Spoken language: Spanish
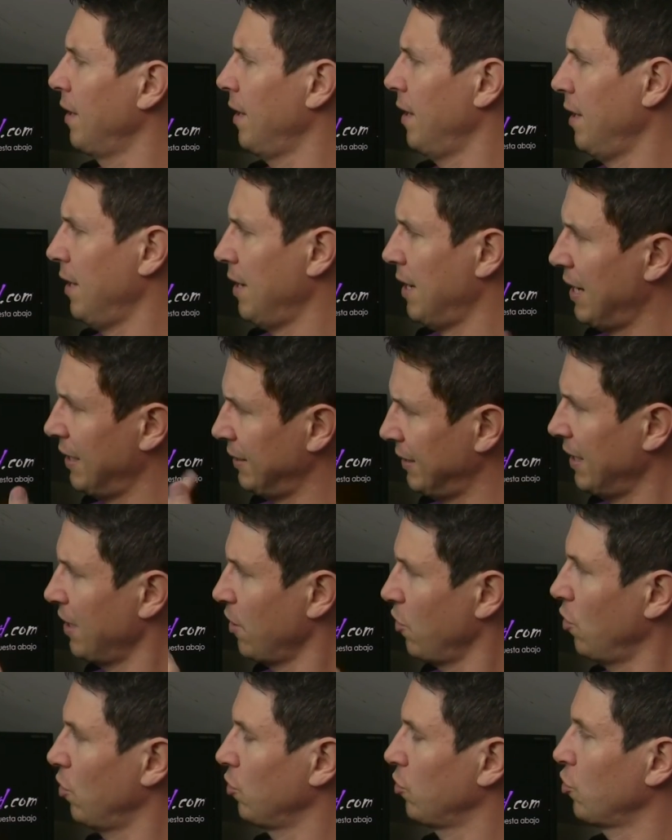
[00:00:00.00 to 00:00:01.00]
Eh, ha
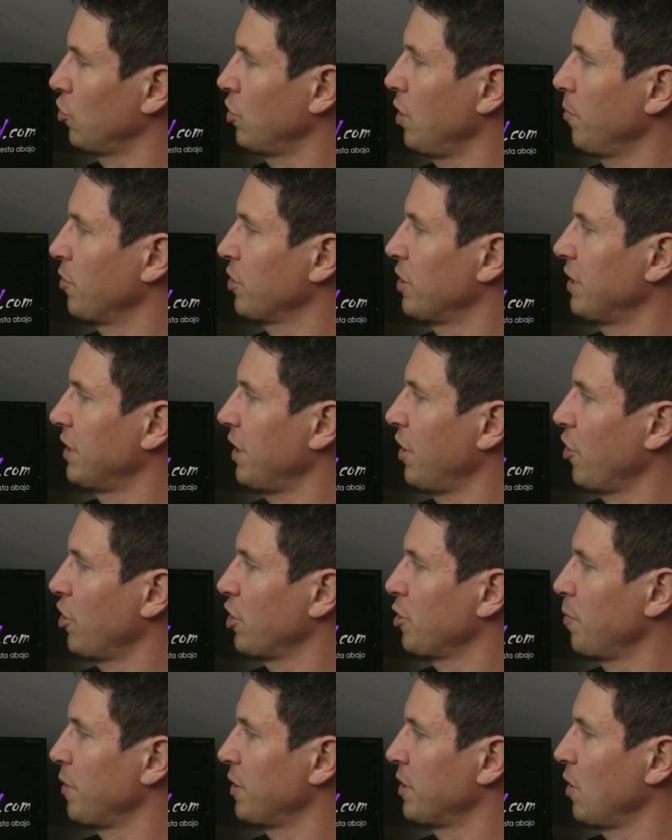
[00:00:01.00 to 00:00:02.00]
tenido otros libros
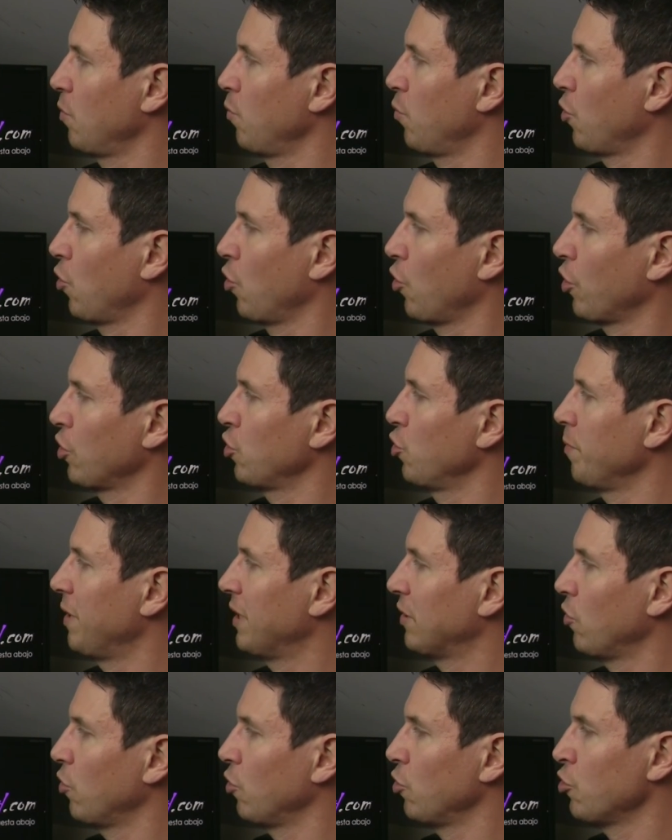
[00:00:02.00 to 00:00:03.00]
anteriores, pero este un poco lo resume
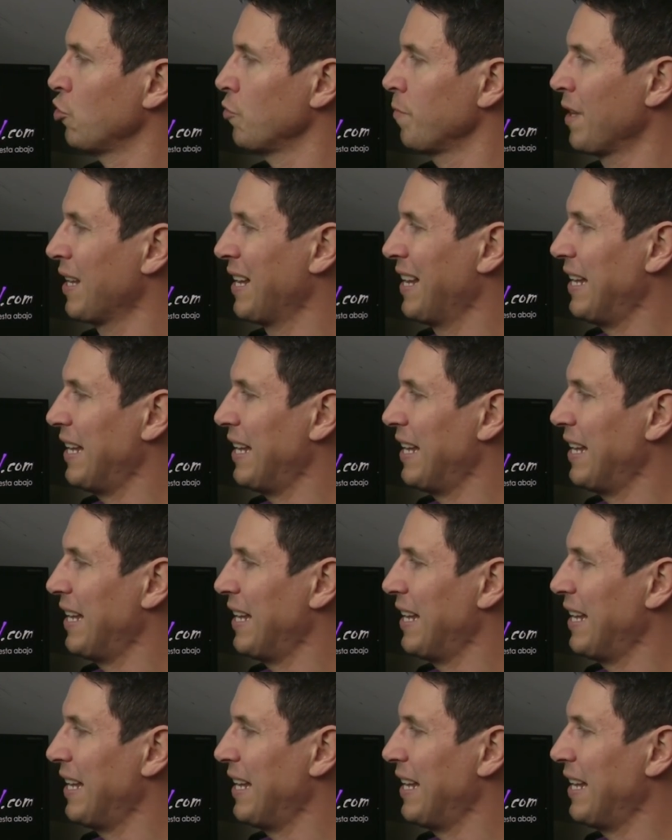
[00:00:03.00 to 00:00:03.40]
a todos.